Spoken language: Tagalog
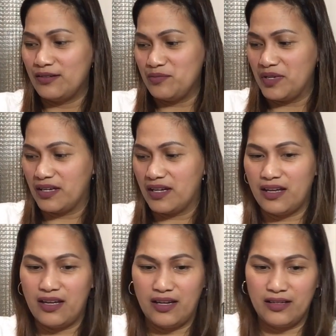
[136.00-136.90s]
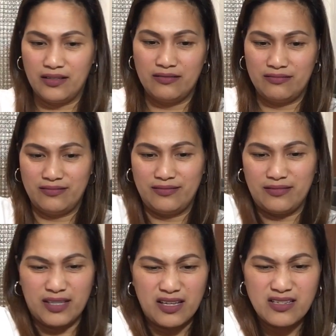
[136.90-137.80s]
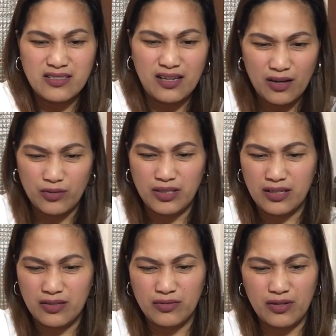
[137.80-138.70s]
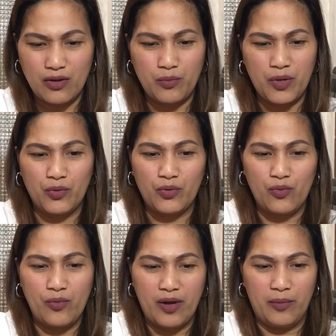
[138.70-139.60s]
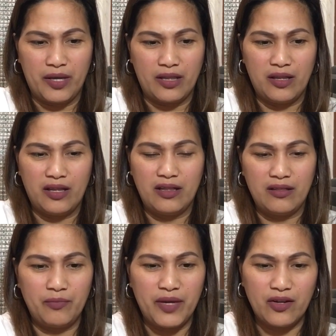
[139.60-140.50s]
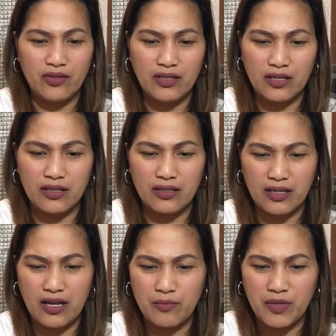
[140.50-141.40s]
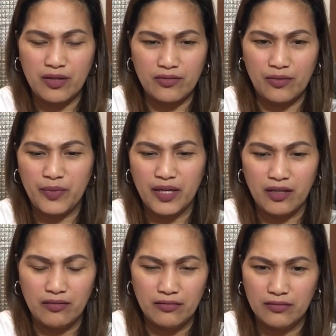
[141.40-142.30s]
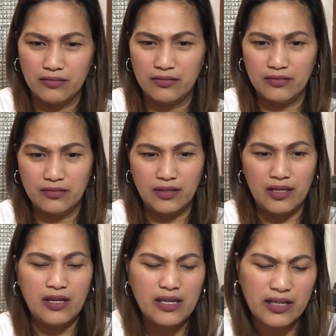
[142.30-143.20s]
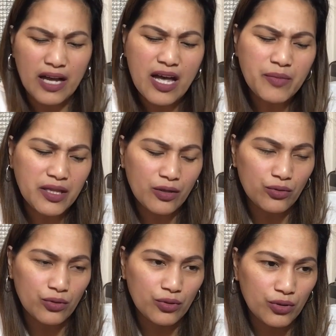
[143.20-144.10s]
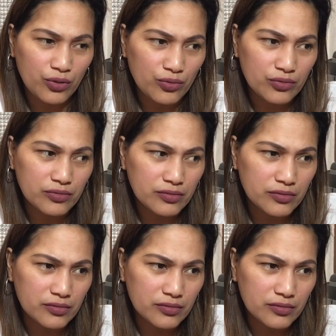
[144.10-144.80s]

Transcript: kumbaga, nag-i-stack ako, hindi, ko ako marunong gumamit. Pero ito na, nagamit ko pag yung Nagamit ko to noon nung...